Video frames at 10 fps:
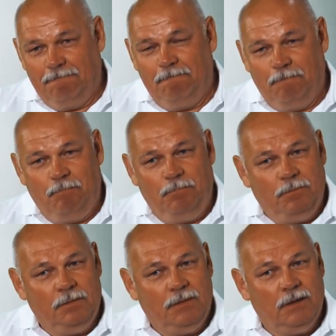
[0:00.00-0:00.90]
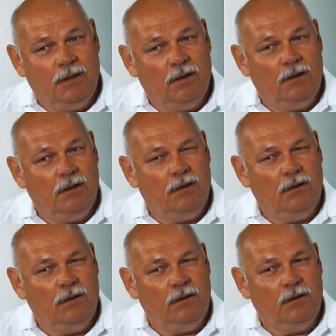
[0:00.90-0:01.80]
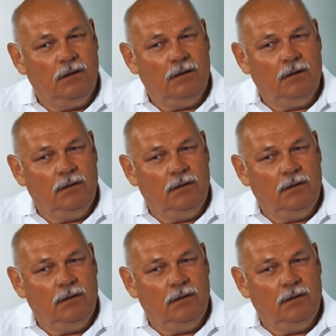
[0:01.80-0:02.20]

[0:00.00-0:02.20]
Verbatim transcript: А есть ли у вас какое-нибудь хобби?